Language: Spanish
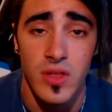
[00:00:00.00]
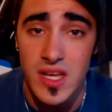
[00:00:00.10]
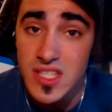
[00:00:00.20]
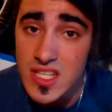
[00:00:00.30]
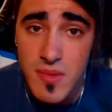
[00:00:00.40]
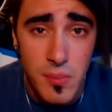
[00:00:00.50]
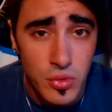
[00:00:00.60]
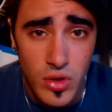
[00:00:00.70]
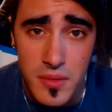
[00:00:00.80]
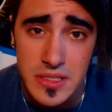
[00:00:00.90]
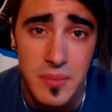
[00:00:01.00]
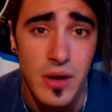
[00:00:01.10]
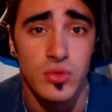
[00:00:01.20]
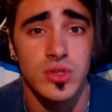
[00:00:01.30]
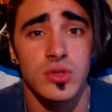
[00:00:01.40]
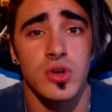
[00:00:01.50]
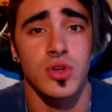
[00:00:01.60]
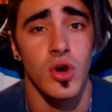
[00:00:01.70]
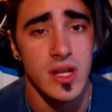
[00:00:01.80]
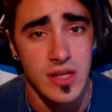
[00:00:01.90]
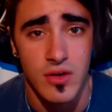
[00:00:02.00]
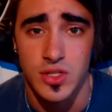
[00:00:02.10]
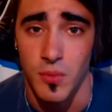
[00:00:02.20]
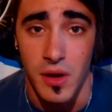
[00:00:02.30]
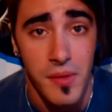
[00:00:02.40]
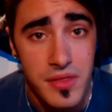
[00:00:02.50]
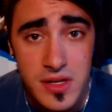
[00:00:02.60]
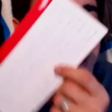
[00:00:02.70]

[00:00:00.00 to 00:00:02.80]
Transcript: Es desde mi punto de vista para gustos los colores, ya lo he dicho mil veces.